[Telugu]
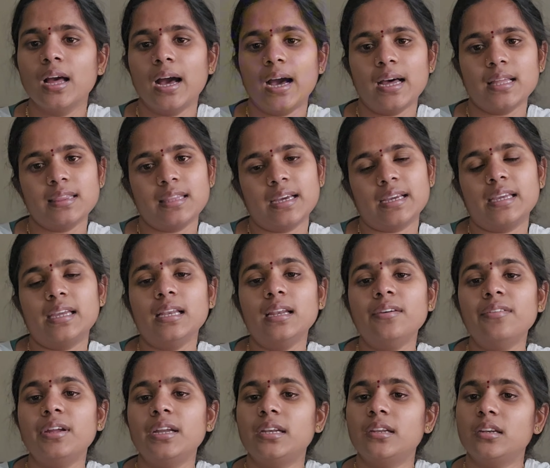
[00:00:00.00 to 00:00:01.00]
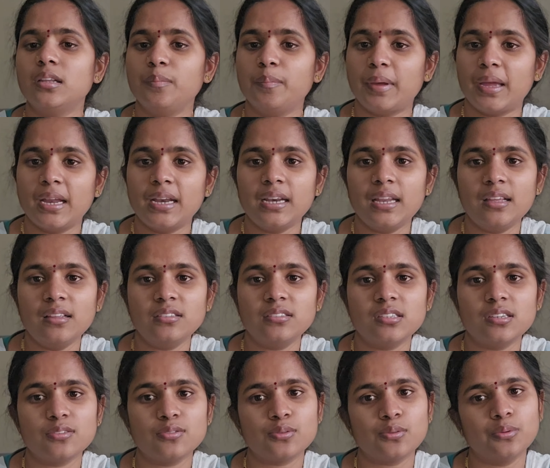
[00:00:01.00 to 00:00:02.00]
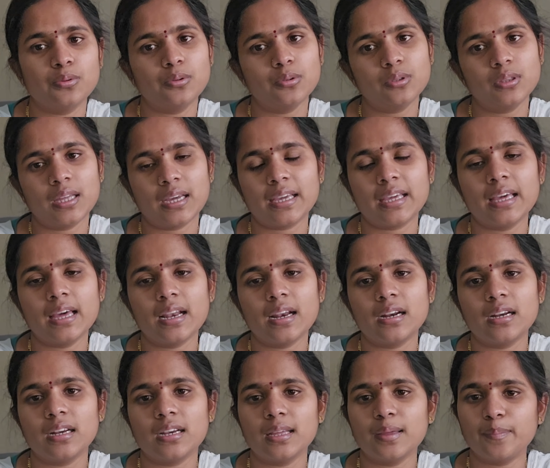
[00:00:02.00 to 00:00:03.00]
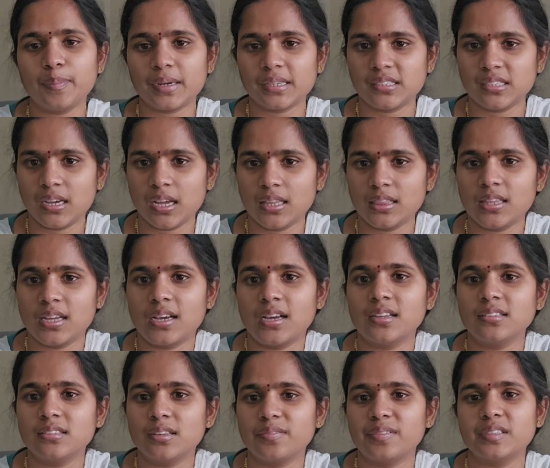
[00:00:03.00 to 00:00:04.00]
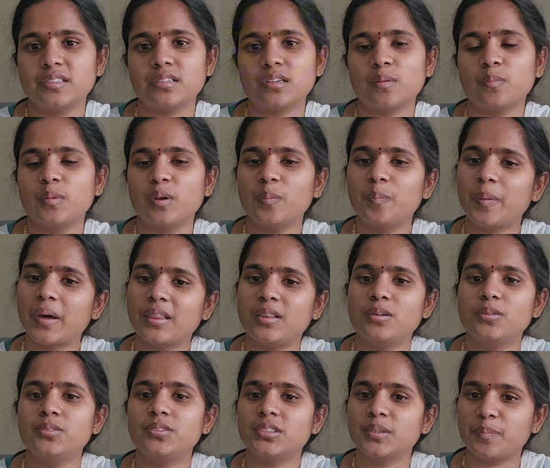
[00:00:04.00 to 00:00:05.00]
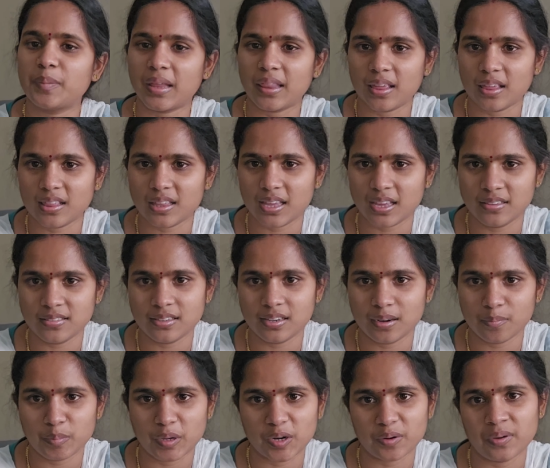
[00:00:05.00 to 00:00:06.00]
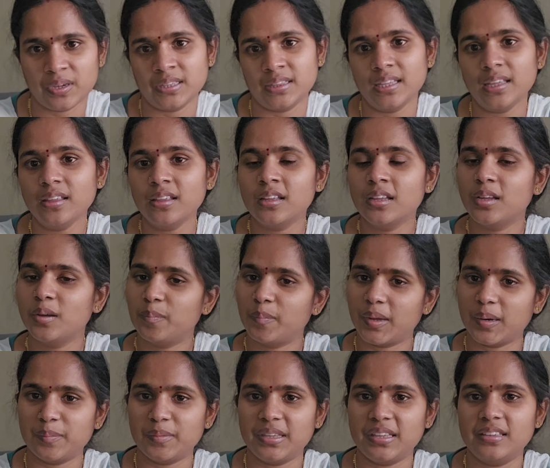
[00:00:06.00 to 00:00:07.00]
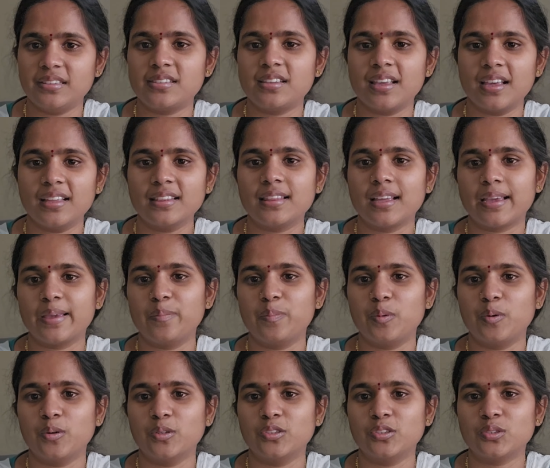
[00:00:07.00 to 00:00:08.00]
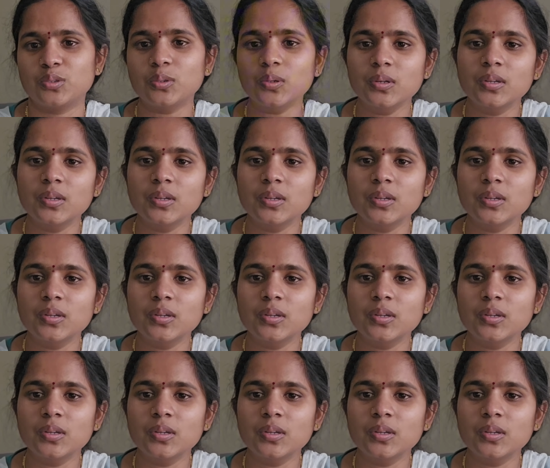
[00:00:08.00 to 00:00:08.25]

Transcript: ఆ తగ్గిన వెయిట్ని మెయింటైన్ చేసుకుంటూ తగ్గారంటే ప్రశాంతంగా సంవత్సరంలో పది నుంచి పదహైదు కేజీలు బరువు అయితే మనం ఈజీగా తగ్గిపోవచ్చు